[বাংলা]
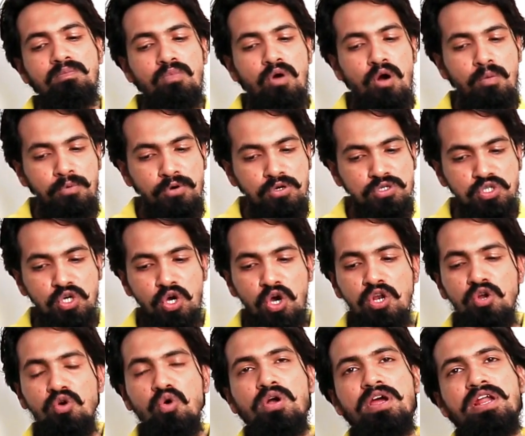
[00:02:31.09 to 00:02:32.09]

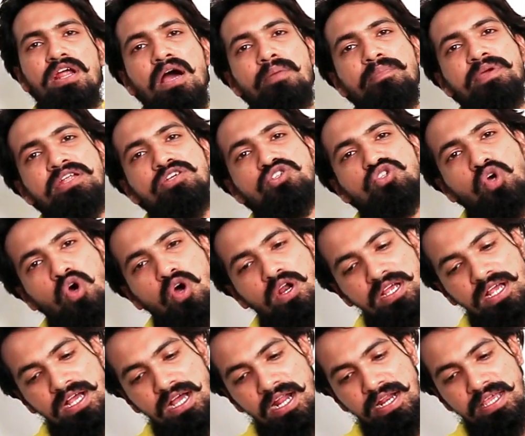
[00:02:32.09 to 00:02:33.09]
মফসল ও গ্রামের
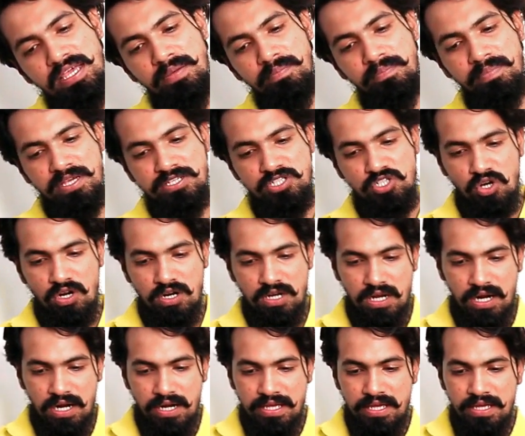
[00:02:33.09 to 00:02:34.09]
সরকারি
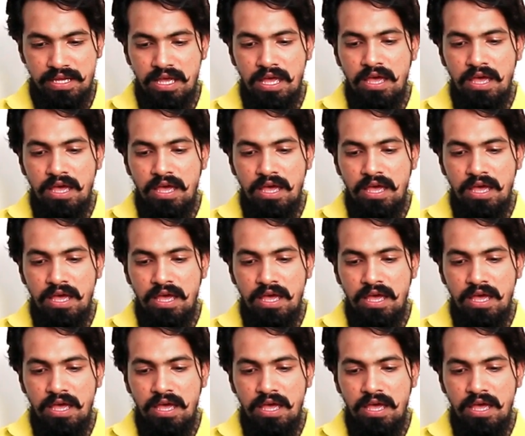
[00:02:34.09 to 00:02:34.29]
বেসরকারি